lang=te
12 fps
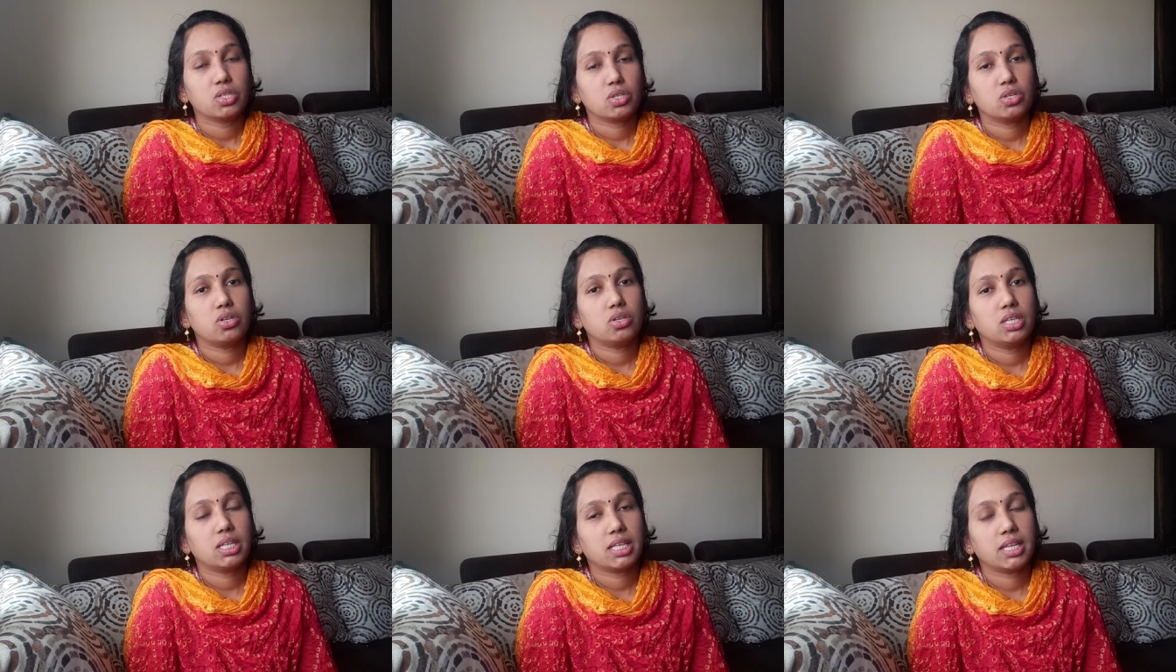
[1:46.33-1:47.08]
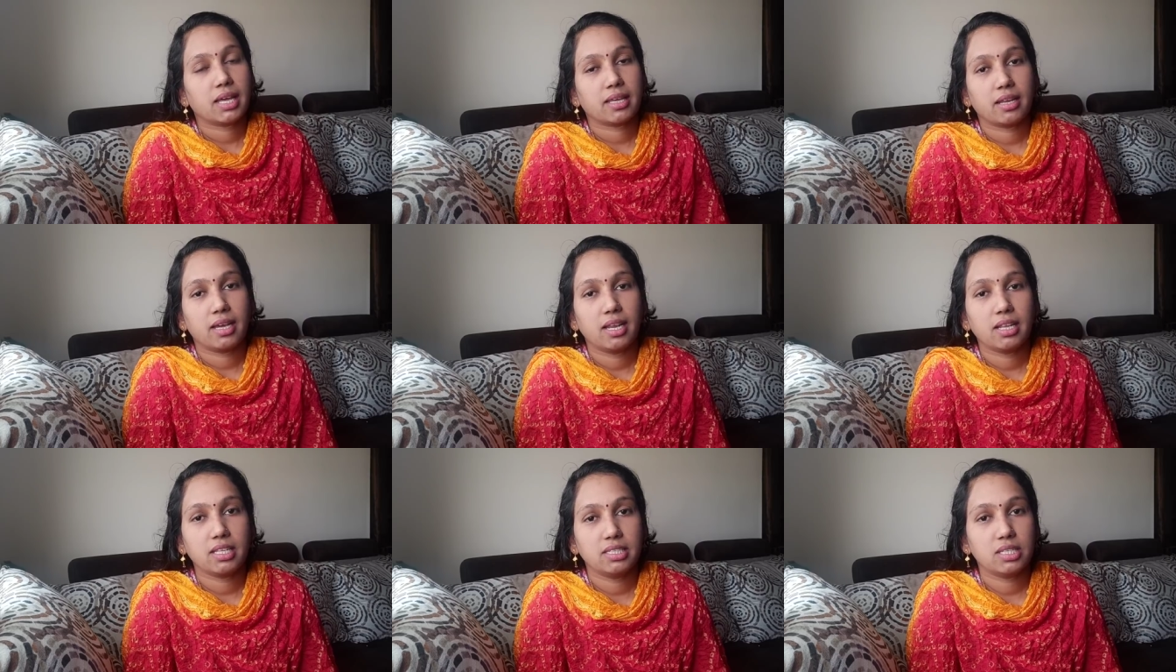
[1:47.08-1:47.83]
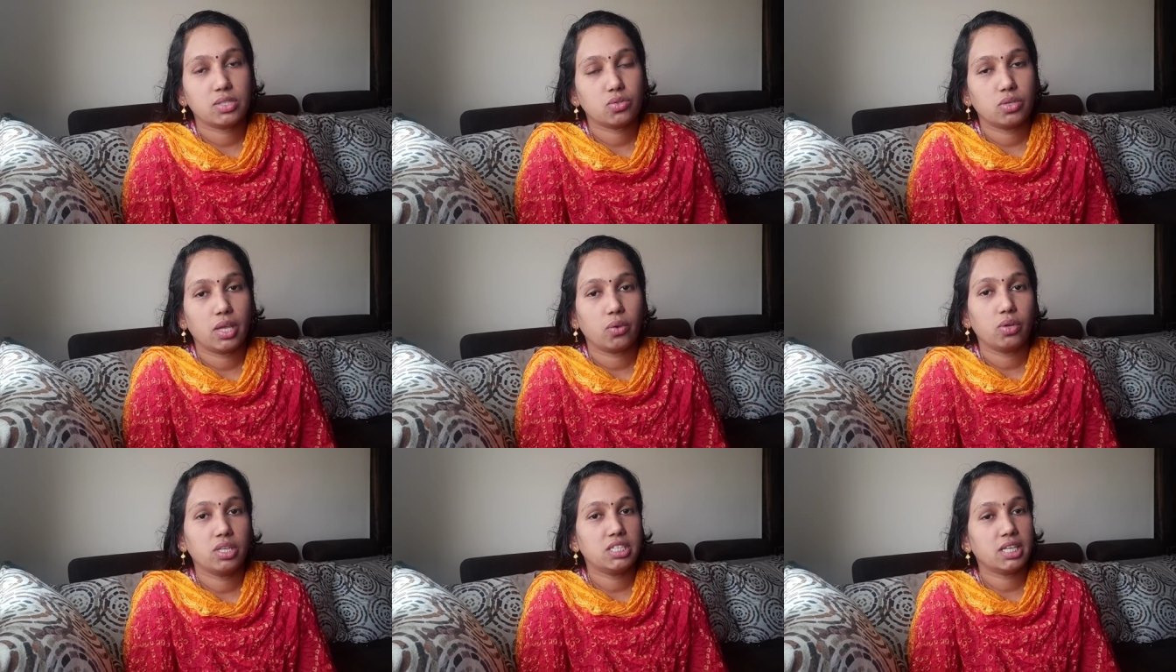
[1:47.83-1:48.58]
సో దీనికి రకరకాల రీజన్స్ ఉన్నాయి
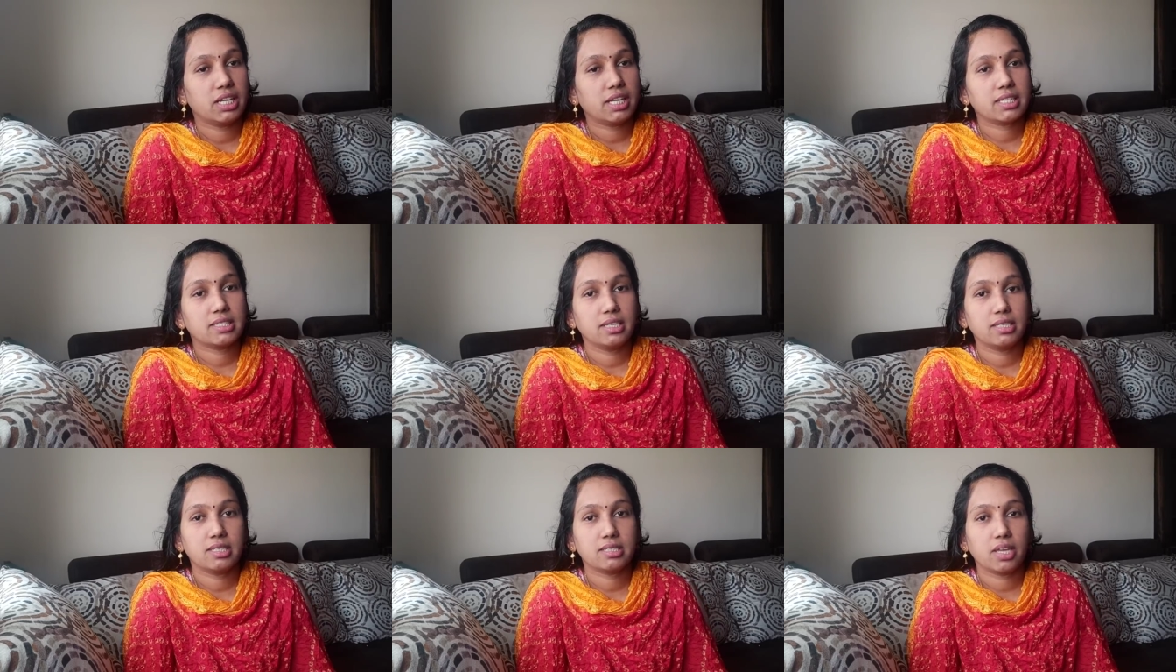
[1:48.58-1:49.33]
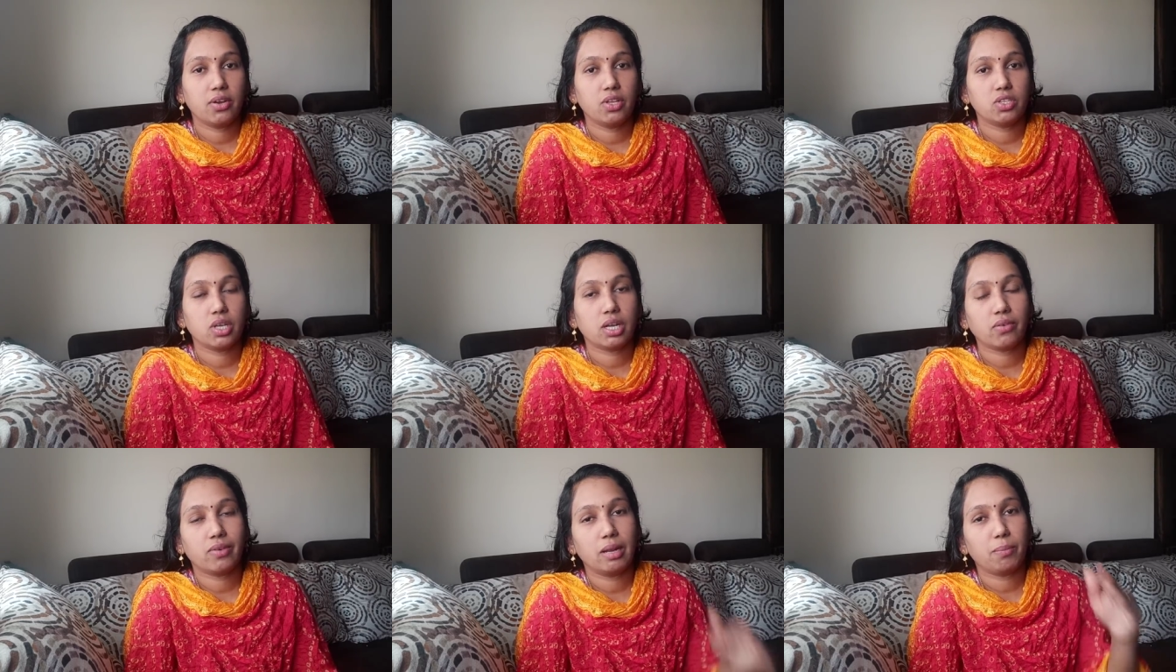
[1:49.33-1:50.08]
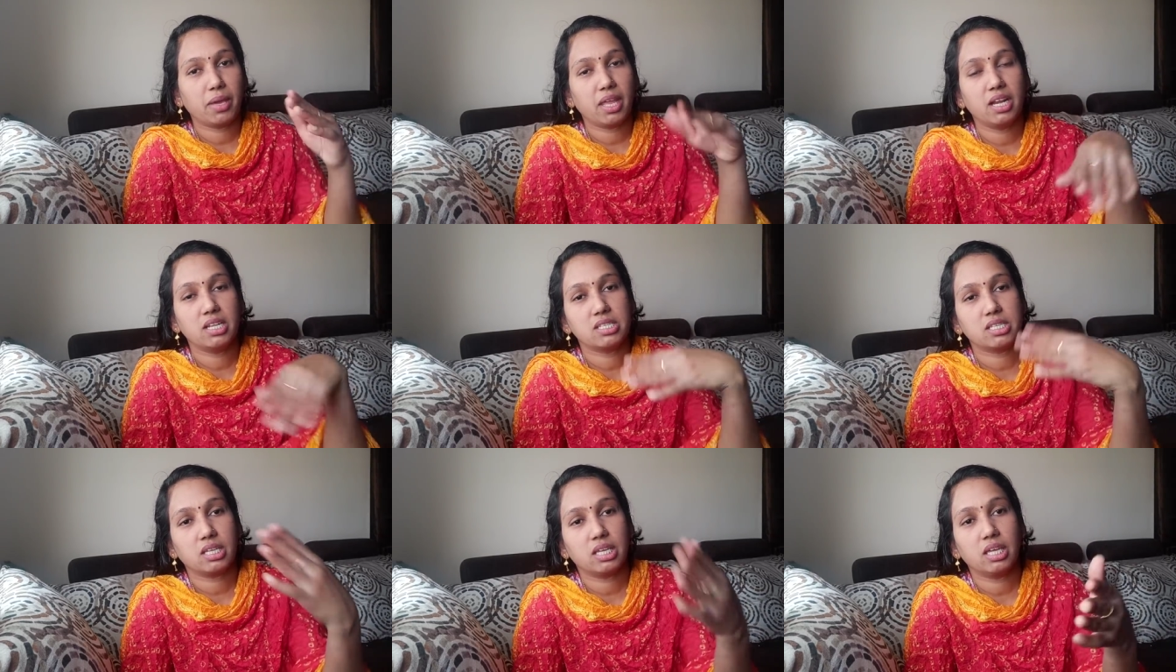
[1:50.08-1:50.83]
కొన్ని జెనెటిక్స్ రీజన్స్ అయి ఉండొచ్చు అంటే వాళ్ళ
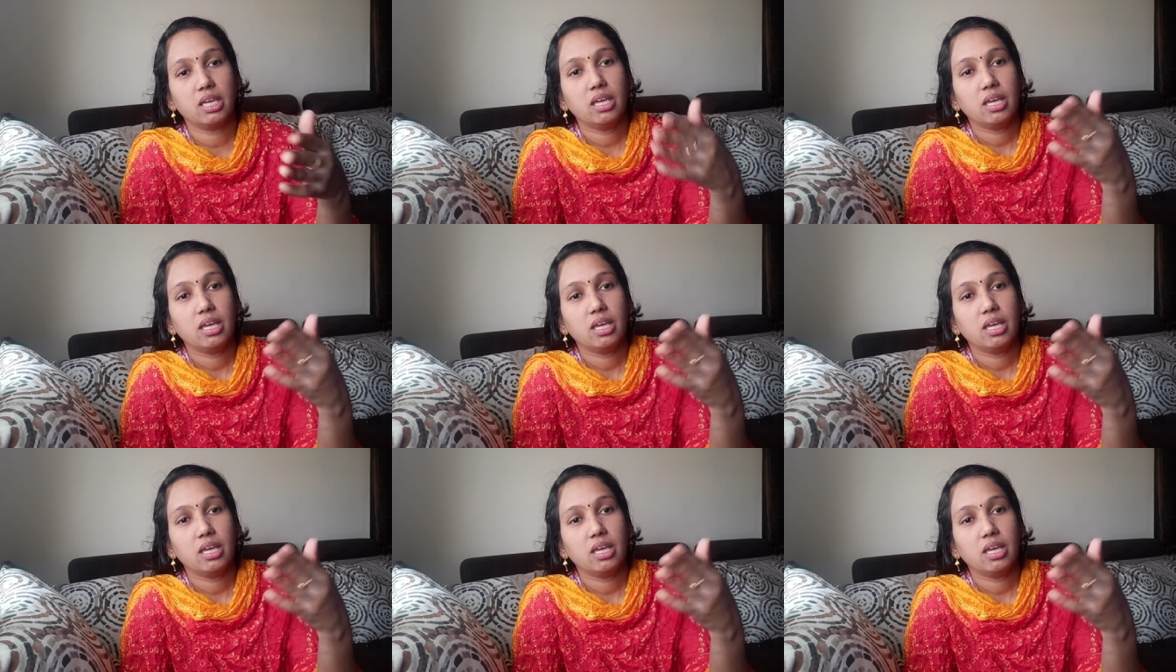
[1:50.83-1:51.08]
పేరెంట్స్కి